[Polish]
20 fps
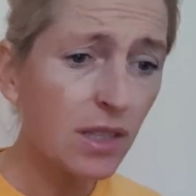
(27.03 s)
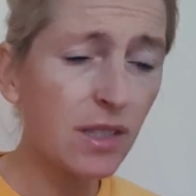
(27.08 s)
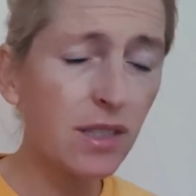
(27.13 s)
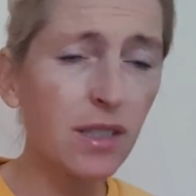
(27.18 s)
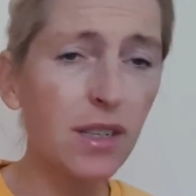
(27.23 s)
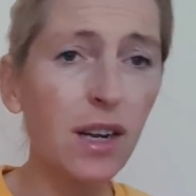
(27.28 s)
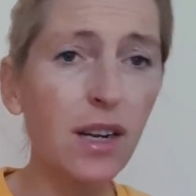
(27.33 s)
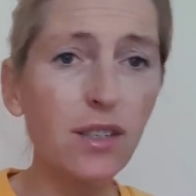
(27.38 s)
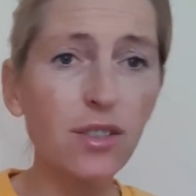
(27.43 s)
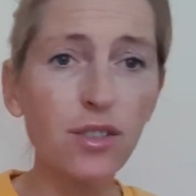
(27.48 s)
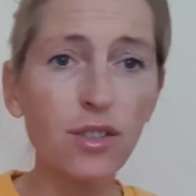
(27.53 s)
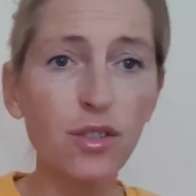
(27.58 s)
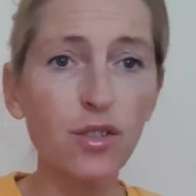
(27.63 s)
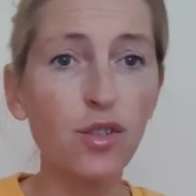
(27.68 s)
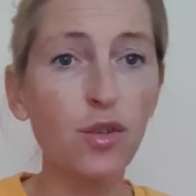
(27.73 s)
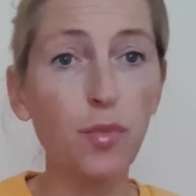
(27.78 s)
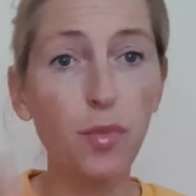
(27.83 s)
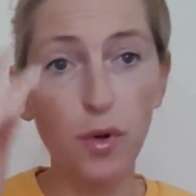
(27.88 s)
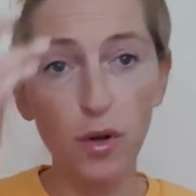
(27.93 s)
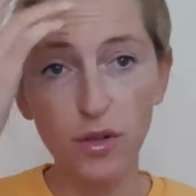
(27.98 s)
Strasznie
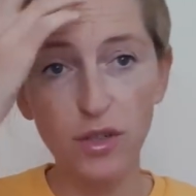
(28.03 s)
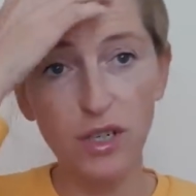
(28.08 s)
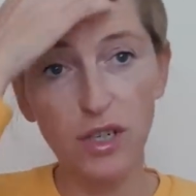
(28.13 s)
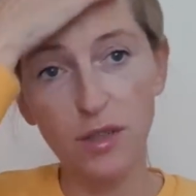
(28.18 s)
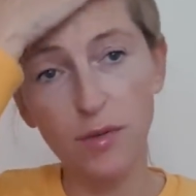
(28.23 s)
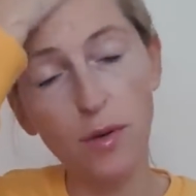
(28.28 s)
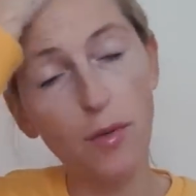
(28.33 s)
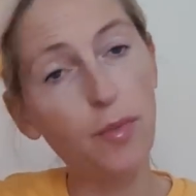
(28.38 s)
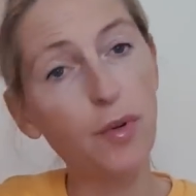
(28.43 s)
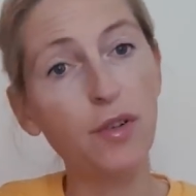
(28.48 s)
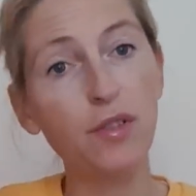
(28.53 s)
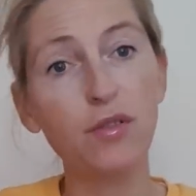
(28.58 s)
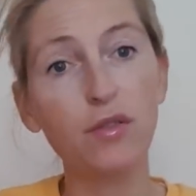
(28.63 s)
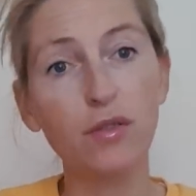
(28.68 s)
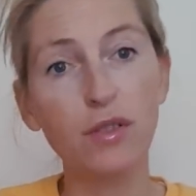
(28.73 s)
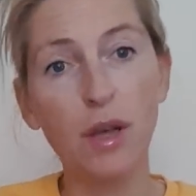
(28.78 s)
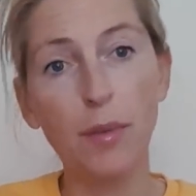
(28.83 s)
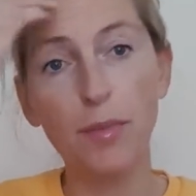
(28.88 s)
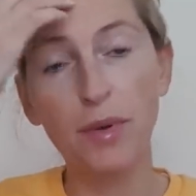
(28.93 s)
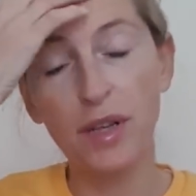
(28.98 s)
szybko czas po
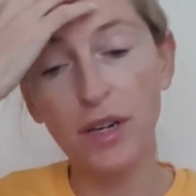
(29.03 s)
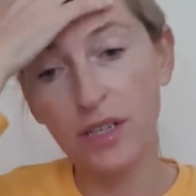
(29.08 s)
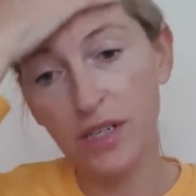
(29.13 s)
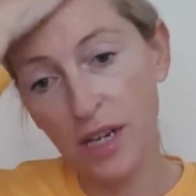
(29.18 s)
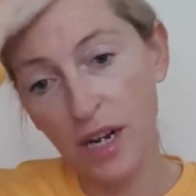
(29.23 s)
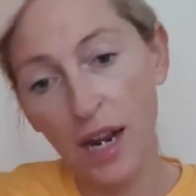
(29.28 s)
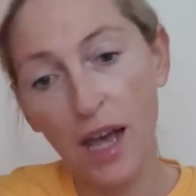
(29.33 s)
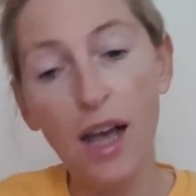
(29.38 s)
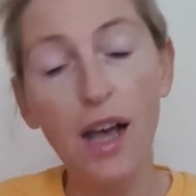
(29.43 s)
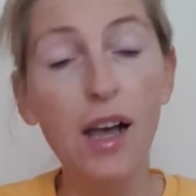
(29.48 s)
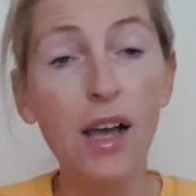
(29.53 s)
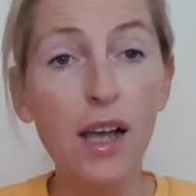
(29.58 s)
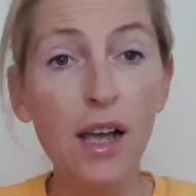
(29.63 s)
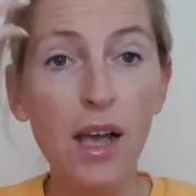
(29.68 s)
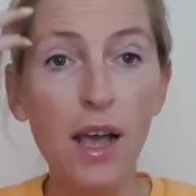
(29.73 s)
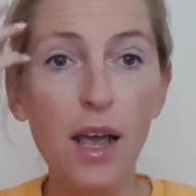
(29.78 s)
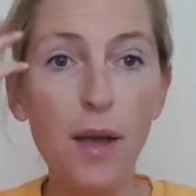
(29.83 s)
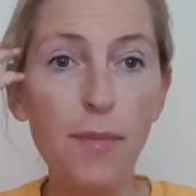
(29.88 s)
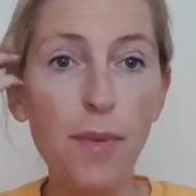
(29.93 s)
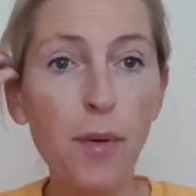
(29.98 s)
prostu zapierdziela.
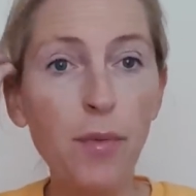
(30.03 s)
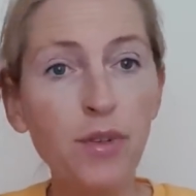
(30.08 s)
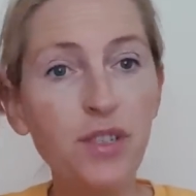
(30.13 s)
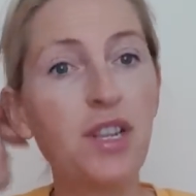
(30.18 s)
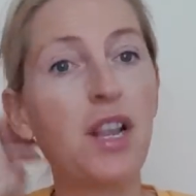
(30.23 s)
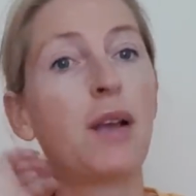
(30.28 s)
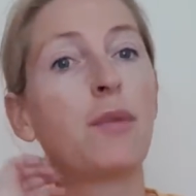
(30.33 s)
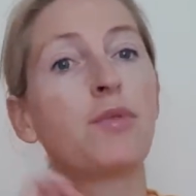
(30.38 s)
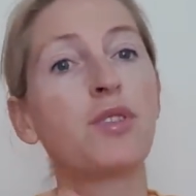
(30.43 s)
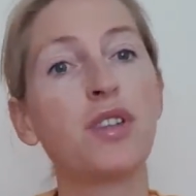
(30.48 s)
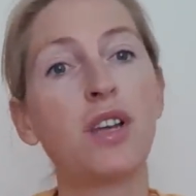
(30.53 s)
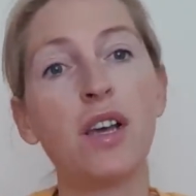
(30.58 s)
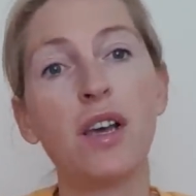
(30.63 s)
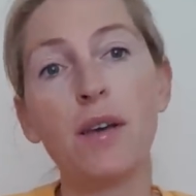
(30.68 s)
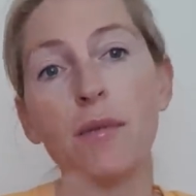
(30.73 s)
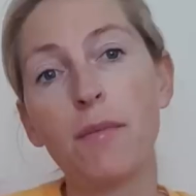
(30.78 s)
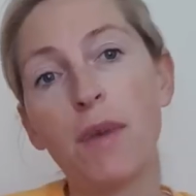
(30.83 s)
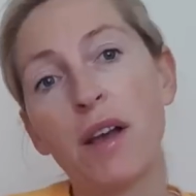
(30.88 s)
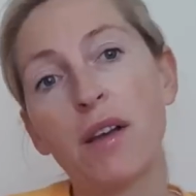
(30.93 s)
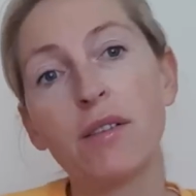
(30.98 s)
E, pomyślałam,
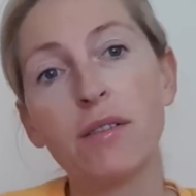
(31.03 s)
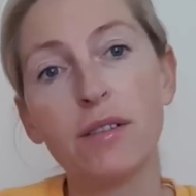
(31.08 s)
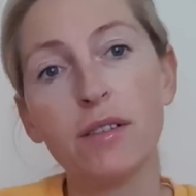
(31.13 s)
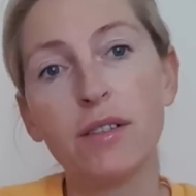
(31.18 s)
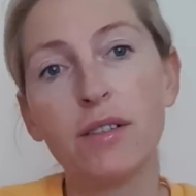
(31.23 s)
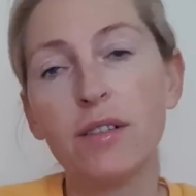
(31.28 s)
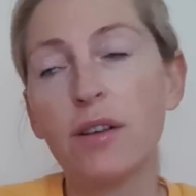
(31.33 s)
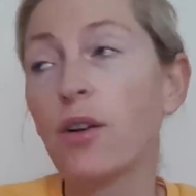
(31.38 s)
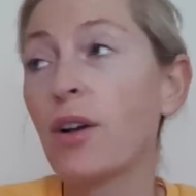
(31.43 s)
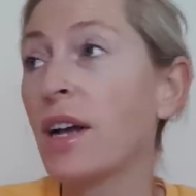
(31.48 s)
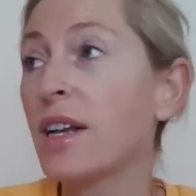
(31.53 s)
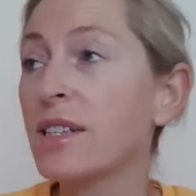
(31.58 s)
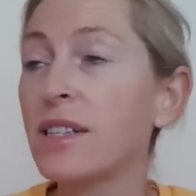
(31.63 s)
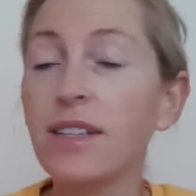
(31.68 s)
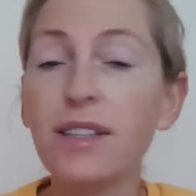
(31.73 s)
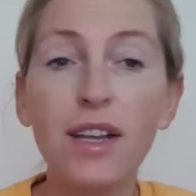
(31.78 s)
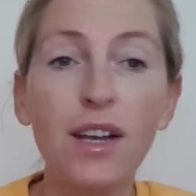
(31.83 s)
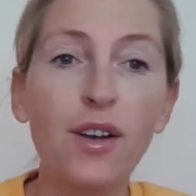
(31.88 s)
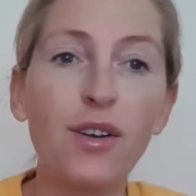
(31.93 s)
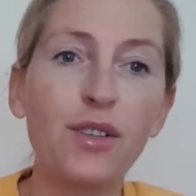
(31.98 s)
że mają, z
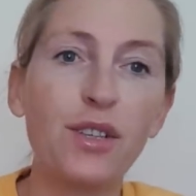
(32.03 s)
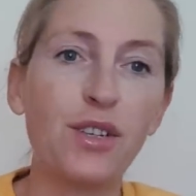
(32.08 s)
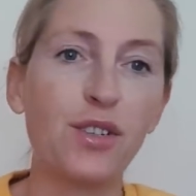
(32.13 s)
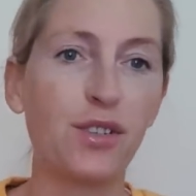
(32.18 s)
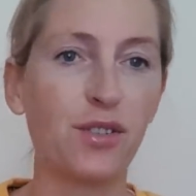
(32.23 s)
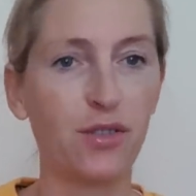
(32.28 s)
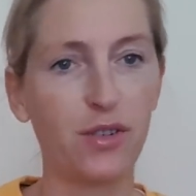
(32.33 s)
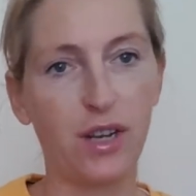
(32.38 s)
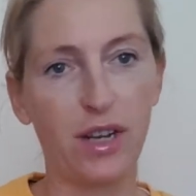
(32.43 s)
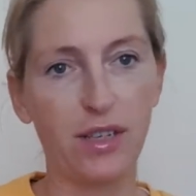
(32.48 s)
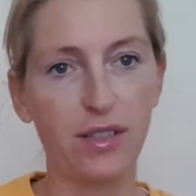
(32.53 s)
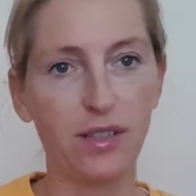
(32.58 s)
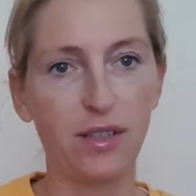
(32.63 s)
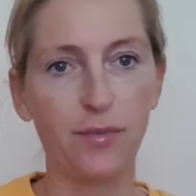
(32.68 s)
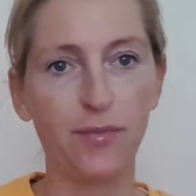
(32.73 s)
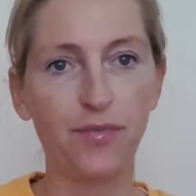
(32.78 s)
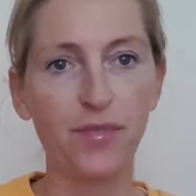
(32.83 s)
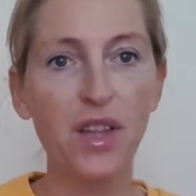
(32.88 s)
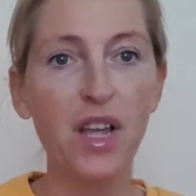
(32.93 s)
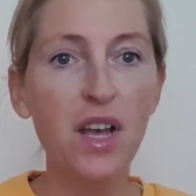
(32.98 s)
okazji tego, znaczy z
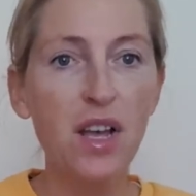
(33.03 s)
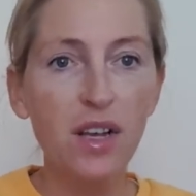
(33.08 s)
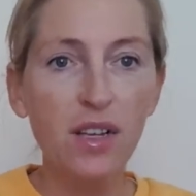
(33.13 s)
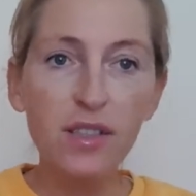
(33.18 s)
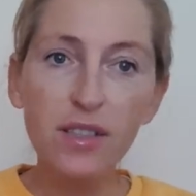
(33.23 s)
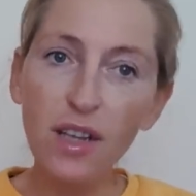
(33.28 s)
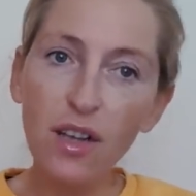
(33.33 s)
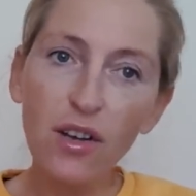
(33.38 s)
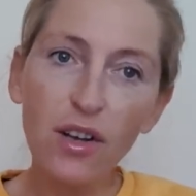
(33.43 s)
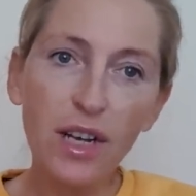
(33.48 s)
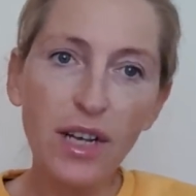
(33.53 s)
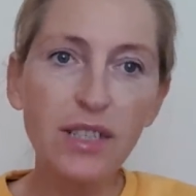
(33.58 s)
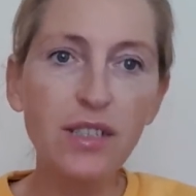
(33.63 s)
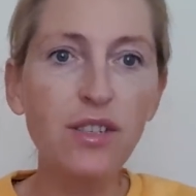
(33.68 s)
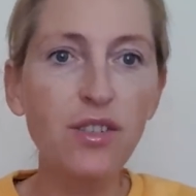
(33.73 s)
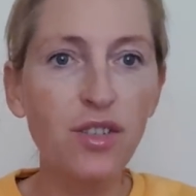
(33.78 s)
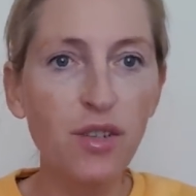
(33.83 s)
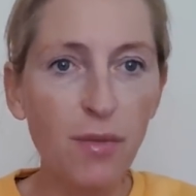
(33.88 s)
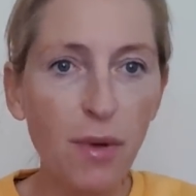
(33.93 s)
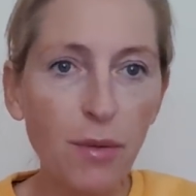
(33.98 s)
okazji, z tej
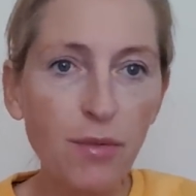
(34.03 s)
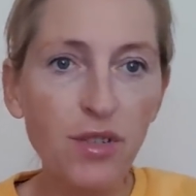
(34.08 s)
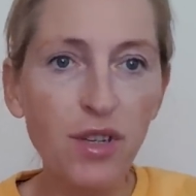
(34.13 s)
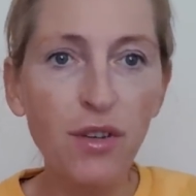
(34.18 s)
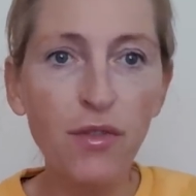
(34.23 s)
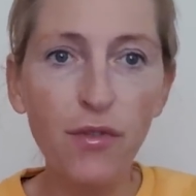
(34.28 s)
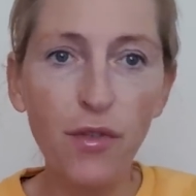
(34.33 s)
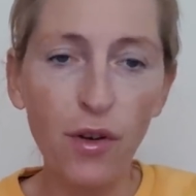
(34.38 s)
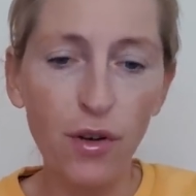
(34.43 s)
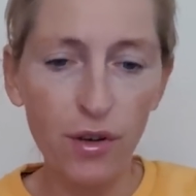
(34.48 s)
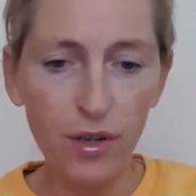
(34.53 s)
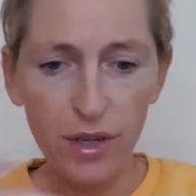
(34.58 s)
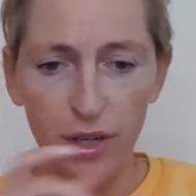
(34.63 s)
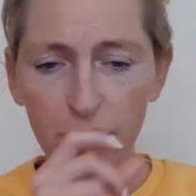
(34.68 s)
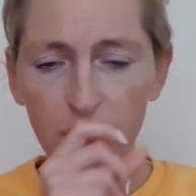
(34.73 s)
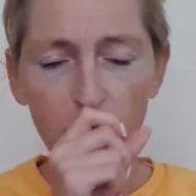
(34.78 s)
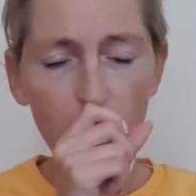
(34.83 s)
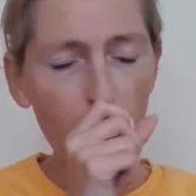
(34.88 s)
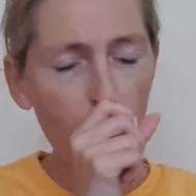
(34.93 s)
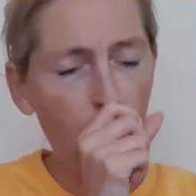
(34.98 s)
okazji, że mam dzień wolny,